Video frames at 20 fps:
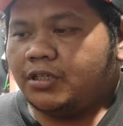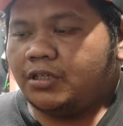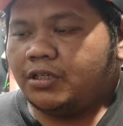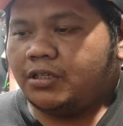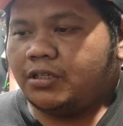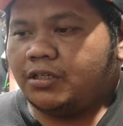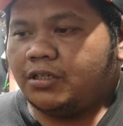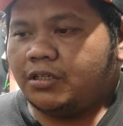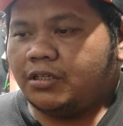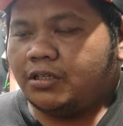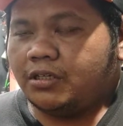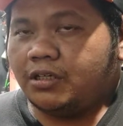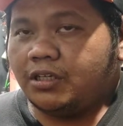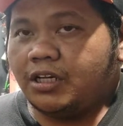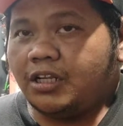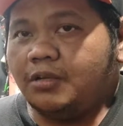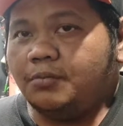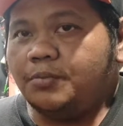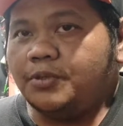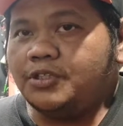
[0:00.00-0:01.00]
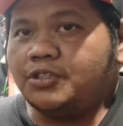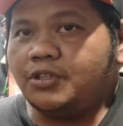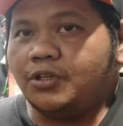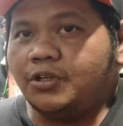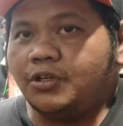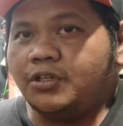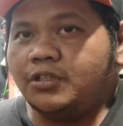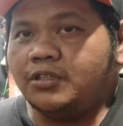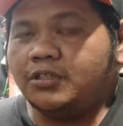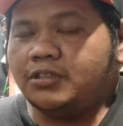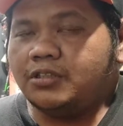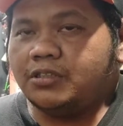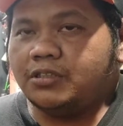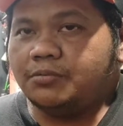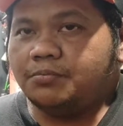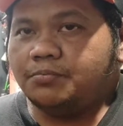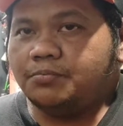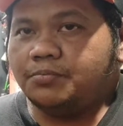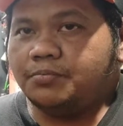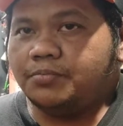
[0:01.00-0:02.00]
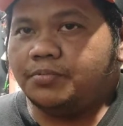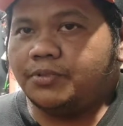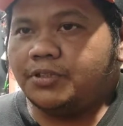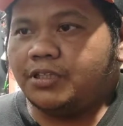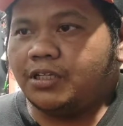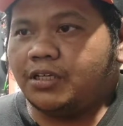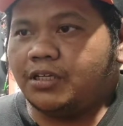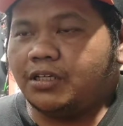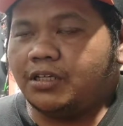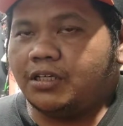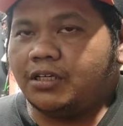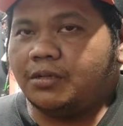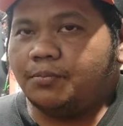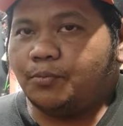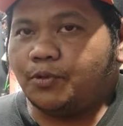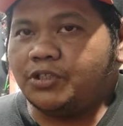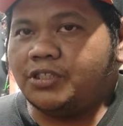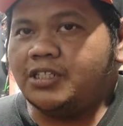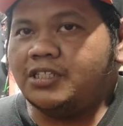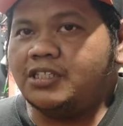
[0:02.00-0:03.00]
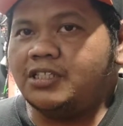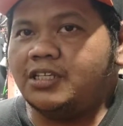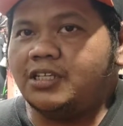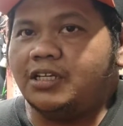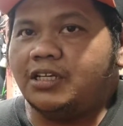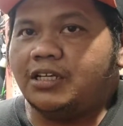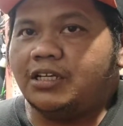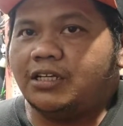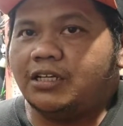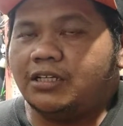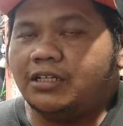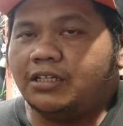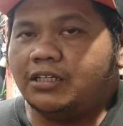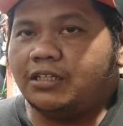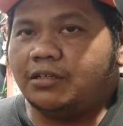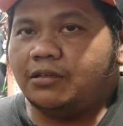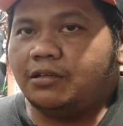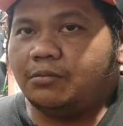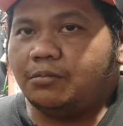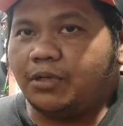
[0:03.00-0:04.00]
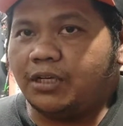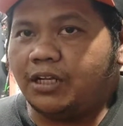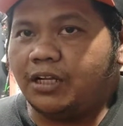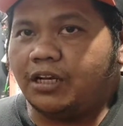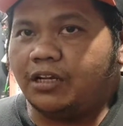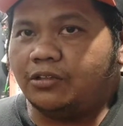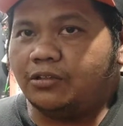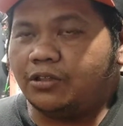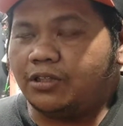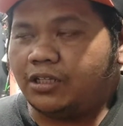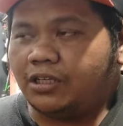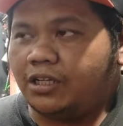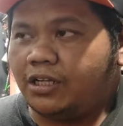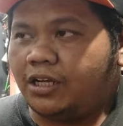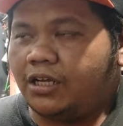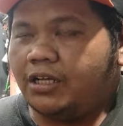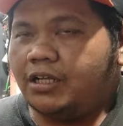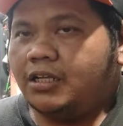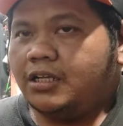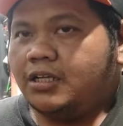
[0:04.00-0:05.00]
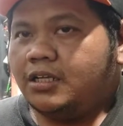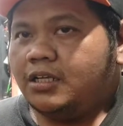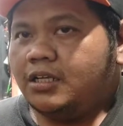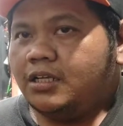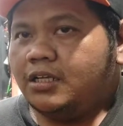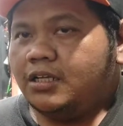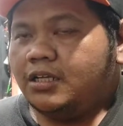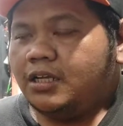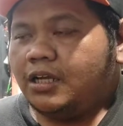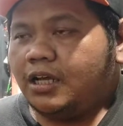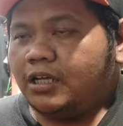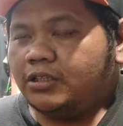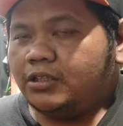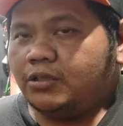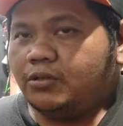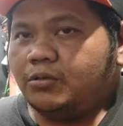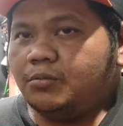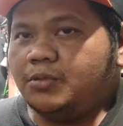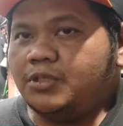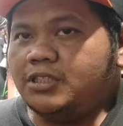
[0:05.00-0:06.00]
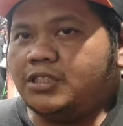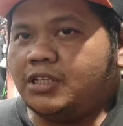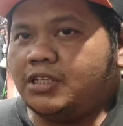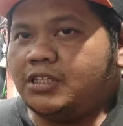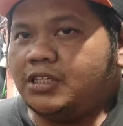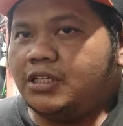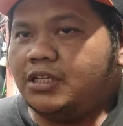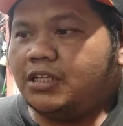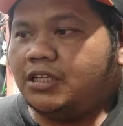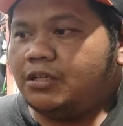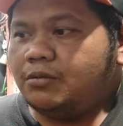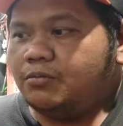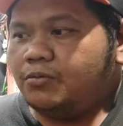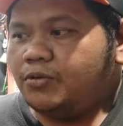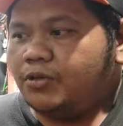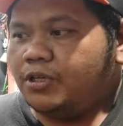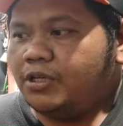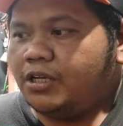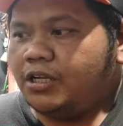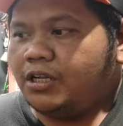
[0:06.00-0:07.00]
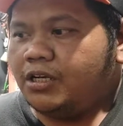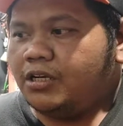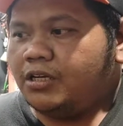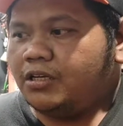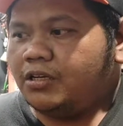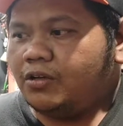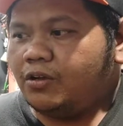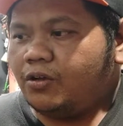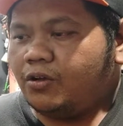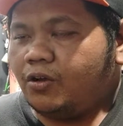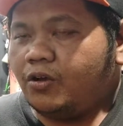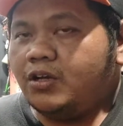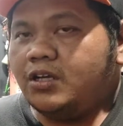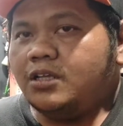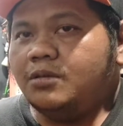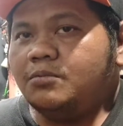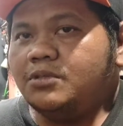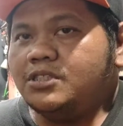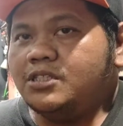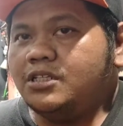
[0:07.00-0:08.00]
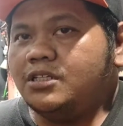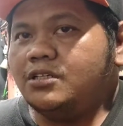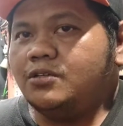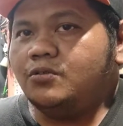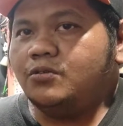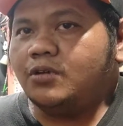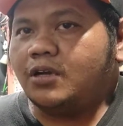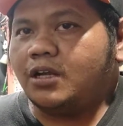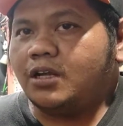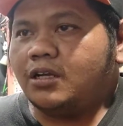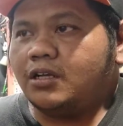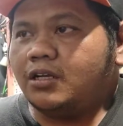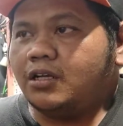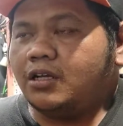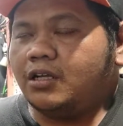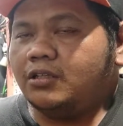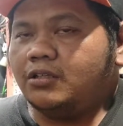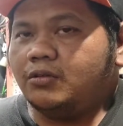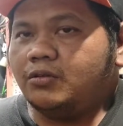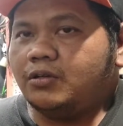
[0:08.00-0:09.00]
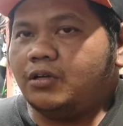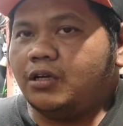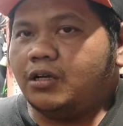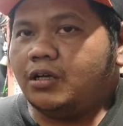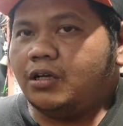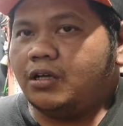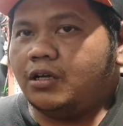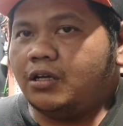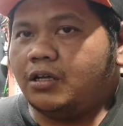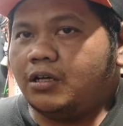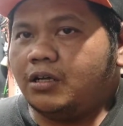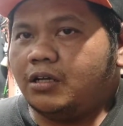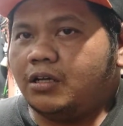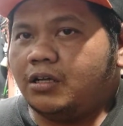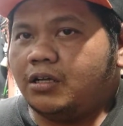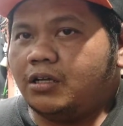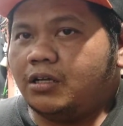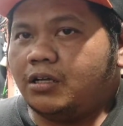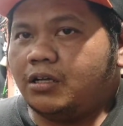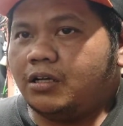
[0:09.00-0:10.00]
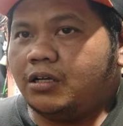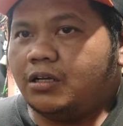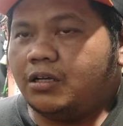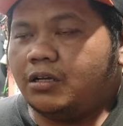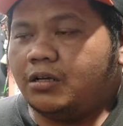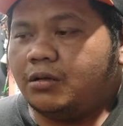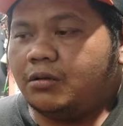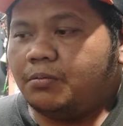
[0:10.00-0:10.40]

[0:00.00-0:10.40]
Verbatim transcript: eh, ring piston eh, posisinya benar atau tidak atau bisa jadi kemungkinan oli mesin kurang atau nggak eh,